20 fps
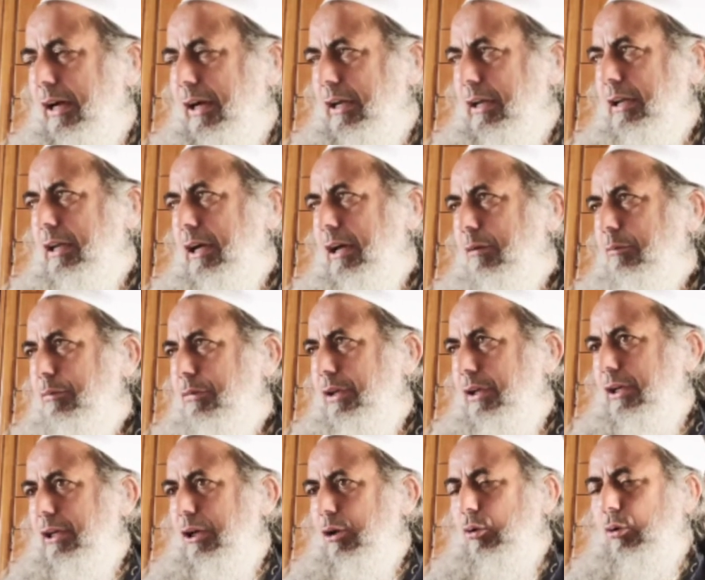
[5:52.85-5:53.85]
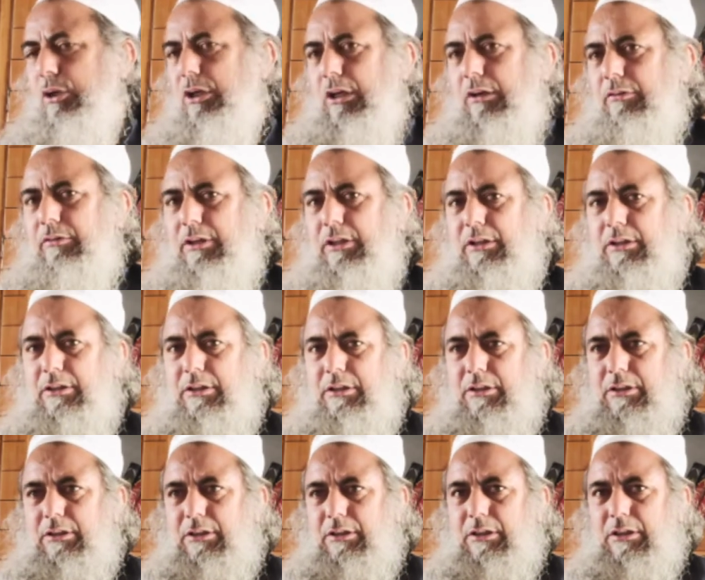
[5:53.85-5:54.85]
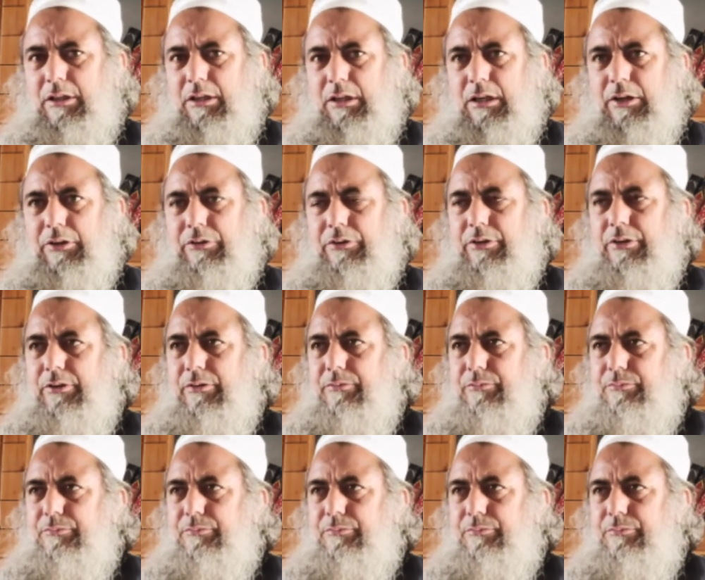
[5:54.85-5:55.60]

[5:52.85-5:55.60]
अल्लाह हमसे क्या हो जावे राजी